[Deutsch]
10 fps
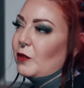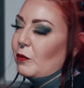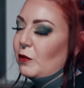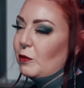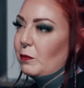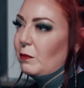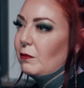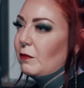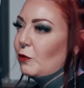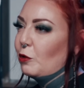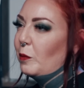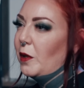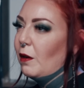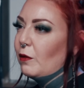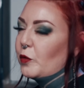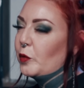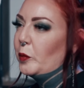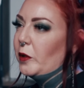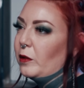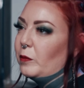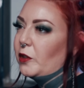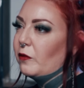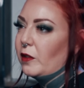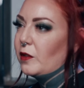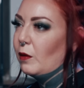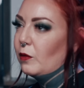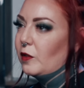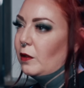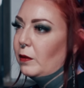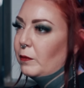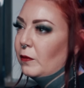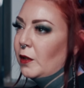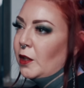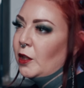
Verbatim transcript: Ich wollte noch mehr ausprobieren, mich weiter ausleben.